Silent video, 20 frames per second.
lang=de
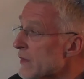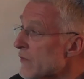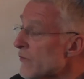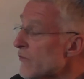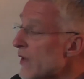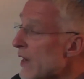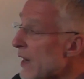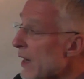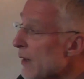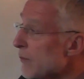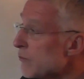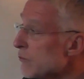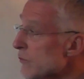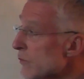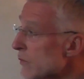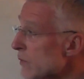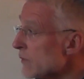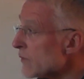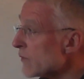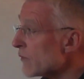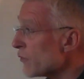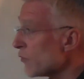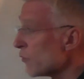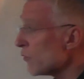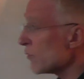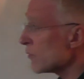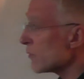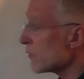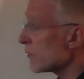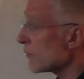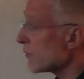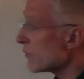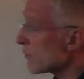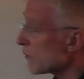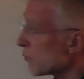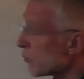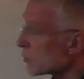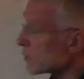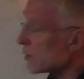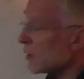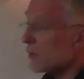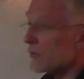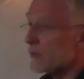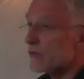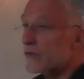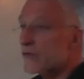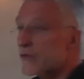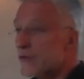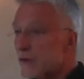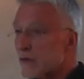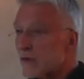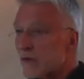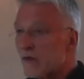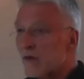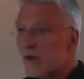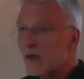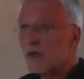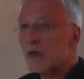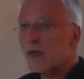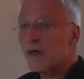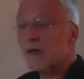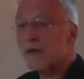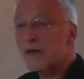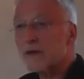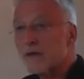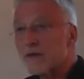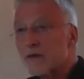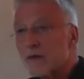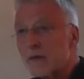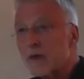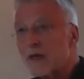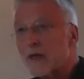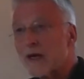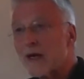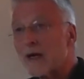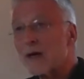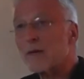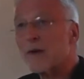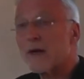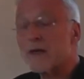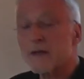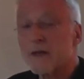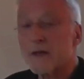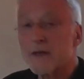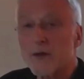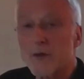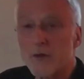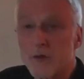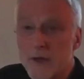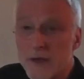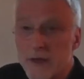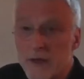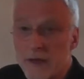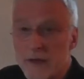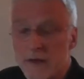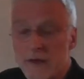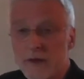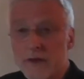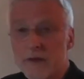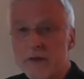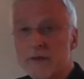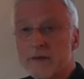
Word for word: Wir haben 2014 eine Seminararbeit an der Uni in